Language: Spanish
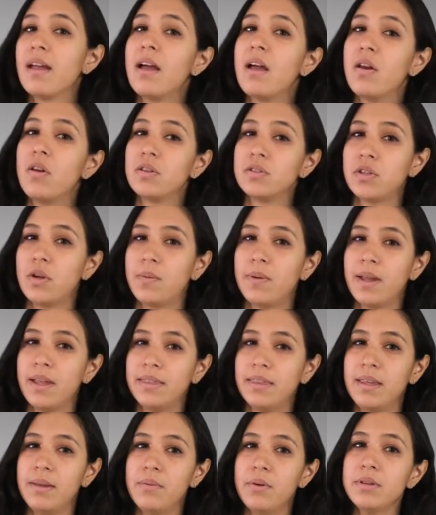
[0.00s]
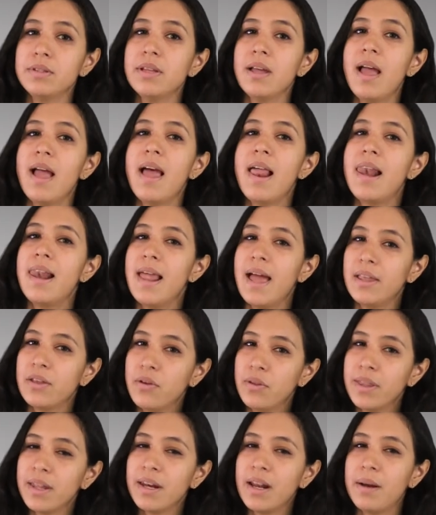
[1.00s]
Los objetivos le
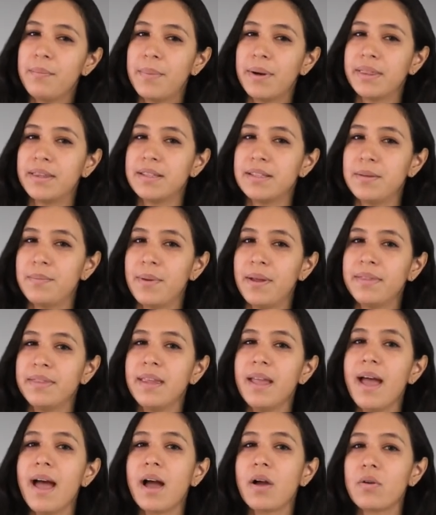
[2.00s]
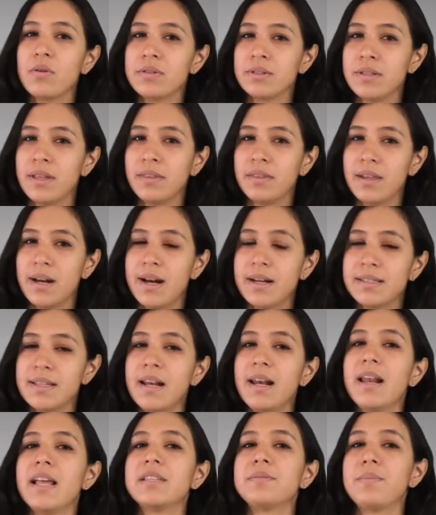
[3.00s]
ayudan al participante a concentrarse
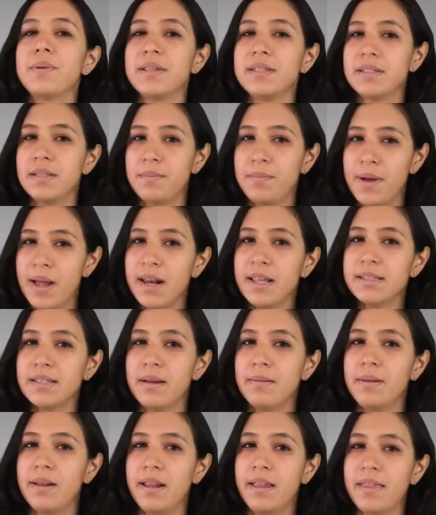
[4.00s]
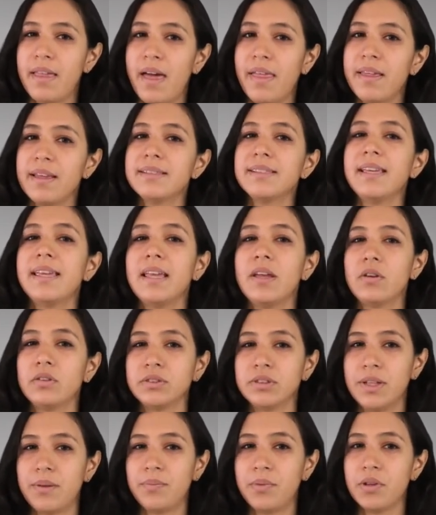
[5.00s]
en las principales habilidades y
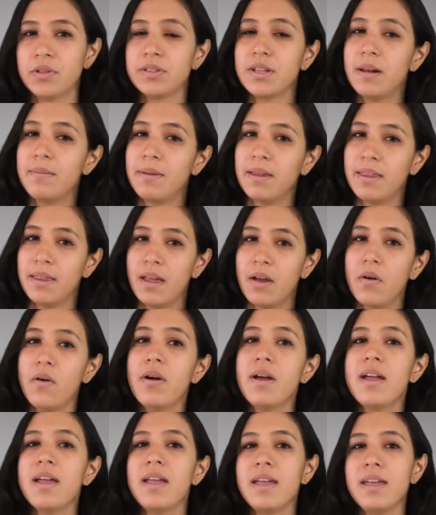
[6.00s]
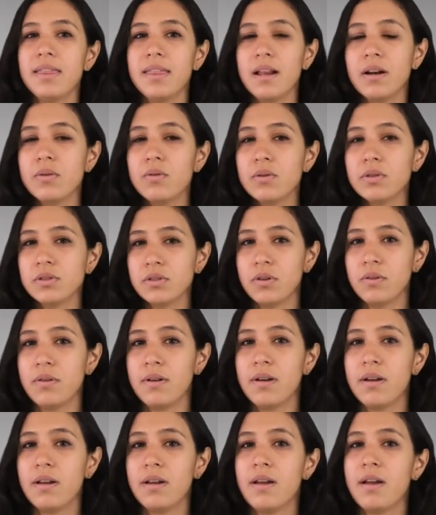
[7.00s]
conceptos del video y del curso.
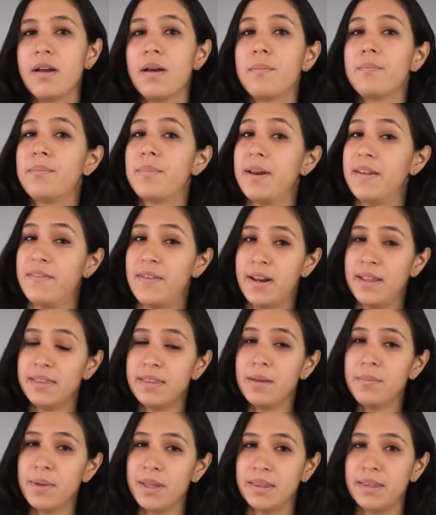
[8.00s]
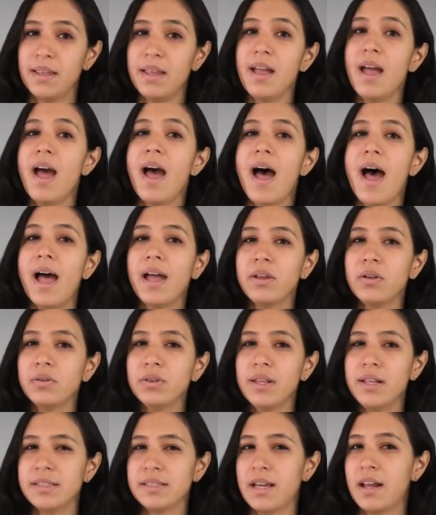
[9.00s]
Preferentemente hay que
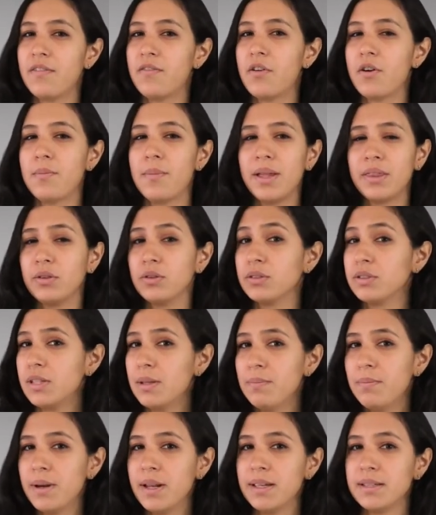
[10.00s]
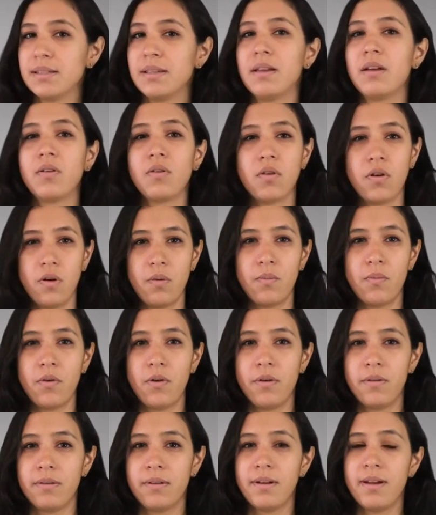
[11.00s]
utilizar formatos simples,
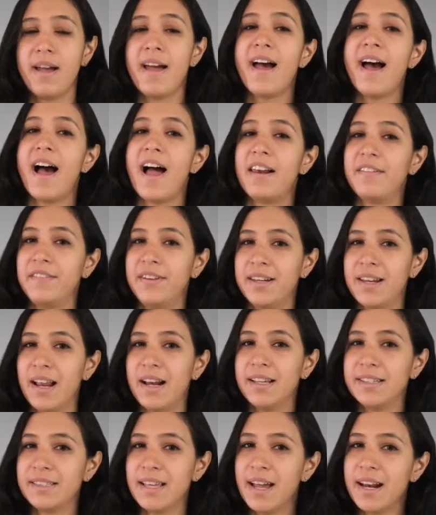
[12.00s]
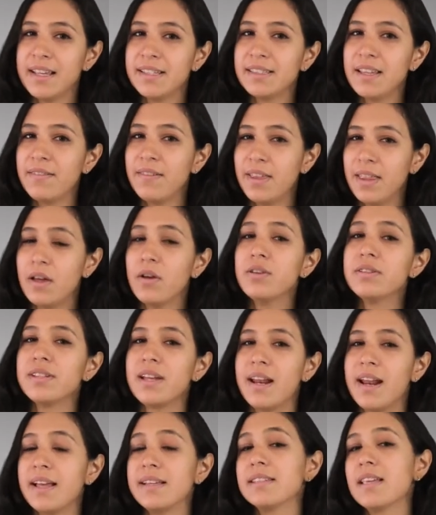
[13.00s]
como al finalizar este video
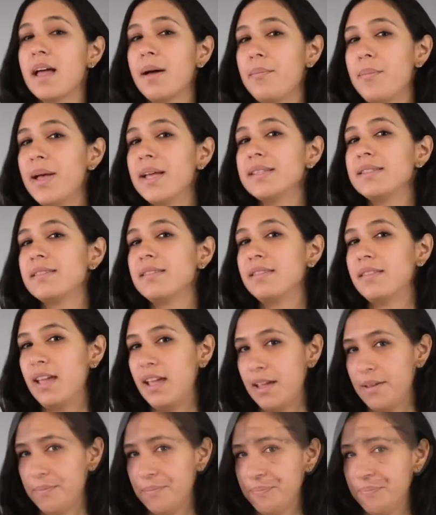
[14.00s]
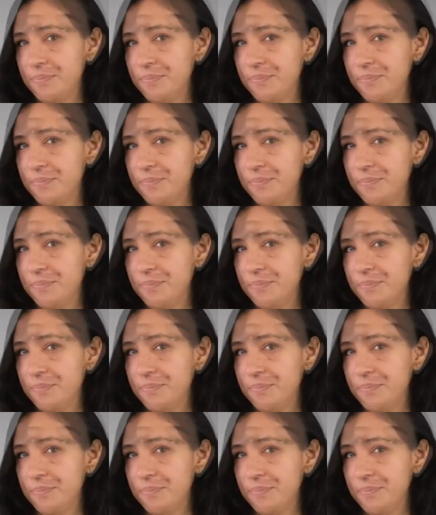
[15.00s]
serás capaz de